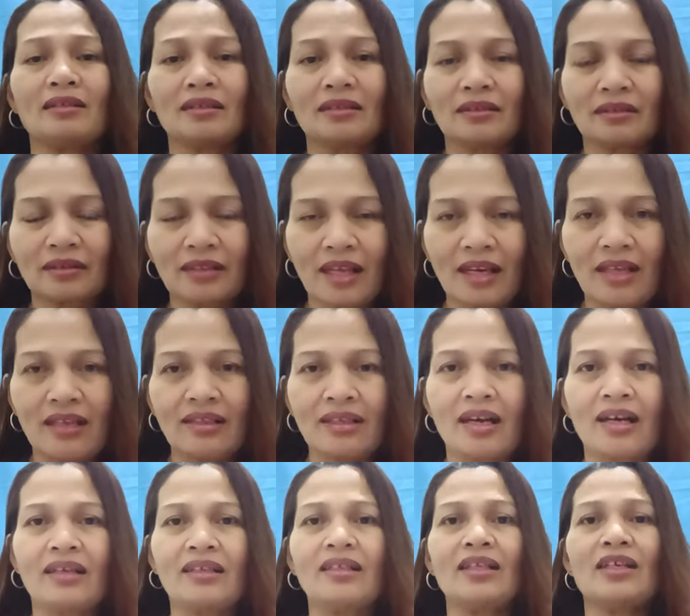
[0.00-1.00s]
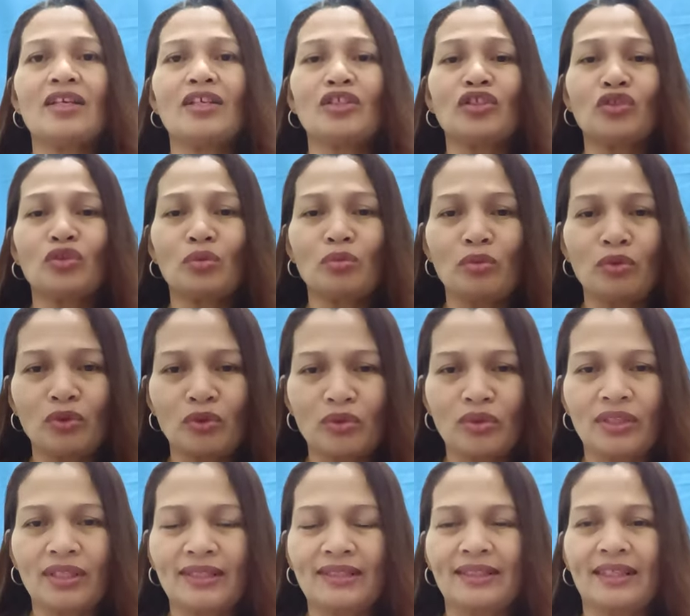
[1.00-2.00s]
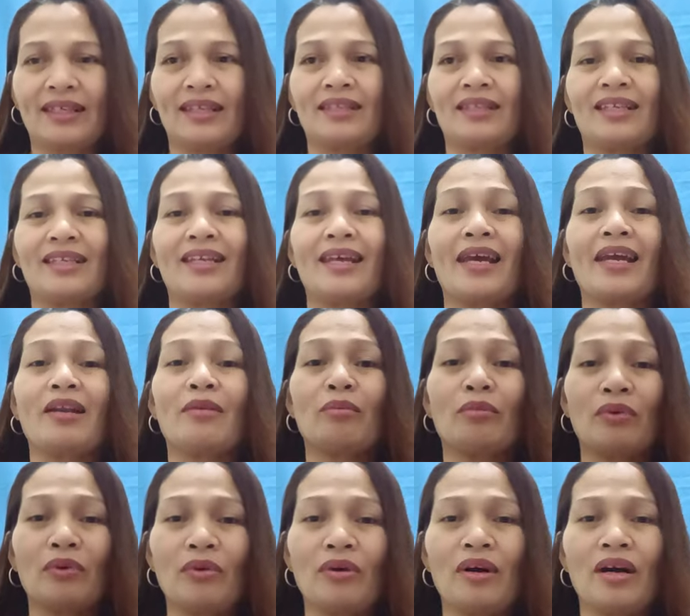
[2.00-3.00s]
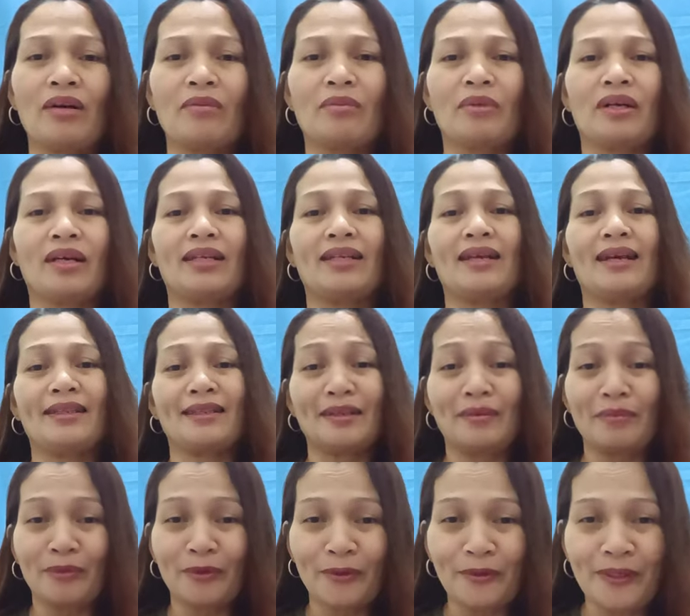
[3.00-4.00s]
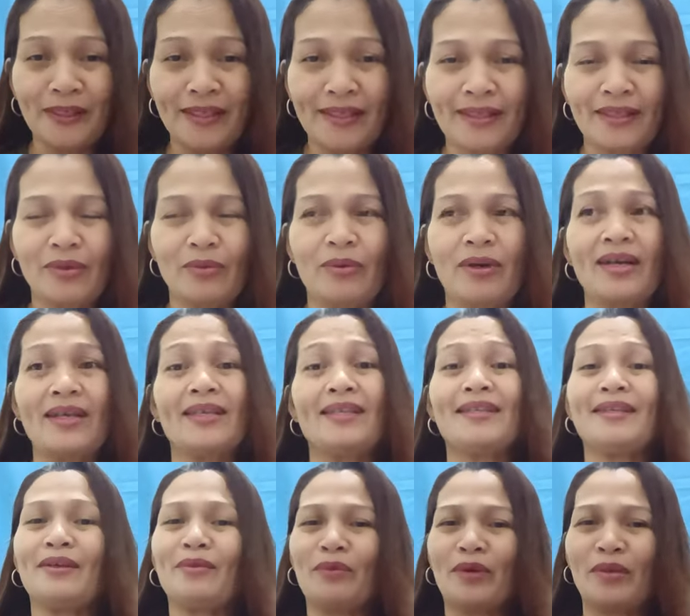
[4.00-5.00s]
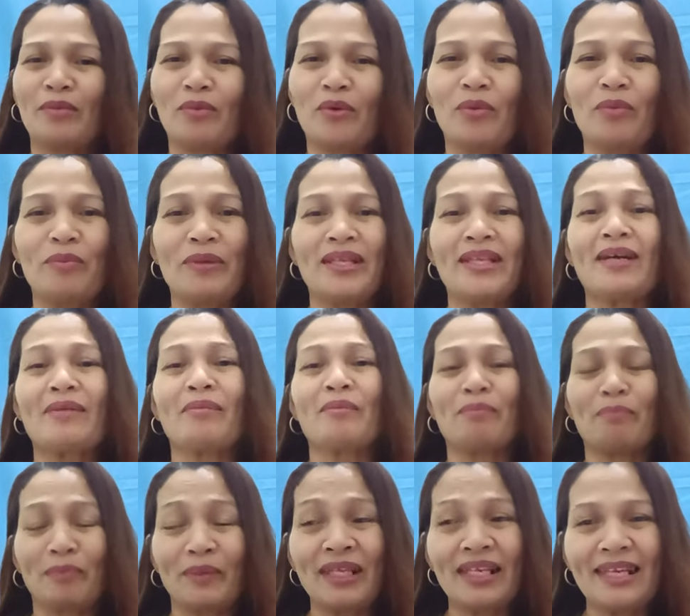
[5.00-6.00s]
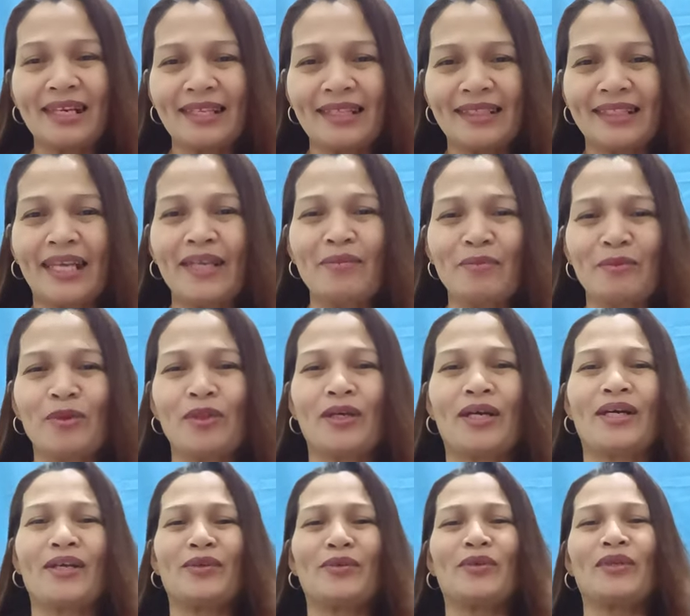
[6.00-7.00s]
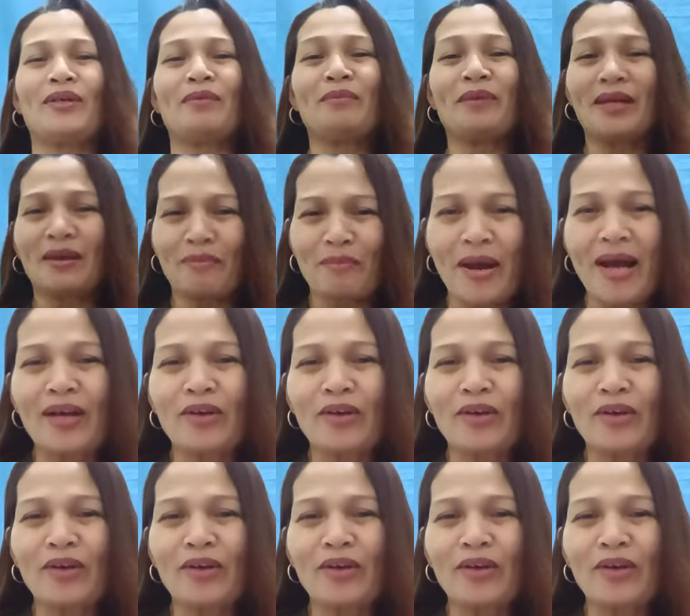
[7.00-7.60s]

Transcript: talagang sumunod ka sa Kanya. Dahil po, ang mga dati mong ginagawa, iniwan mo. Pinag, pinalitan mo na ngayon ng mga bago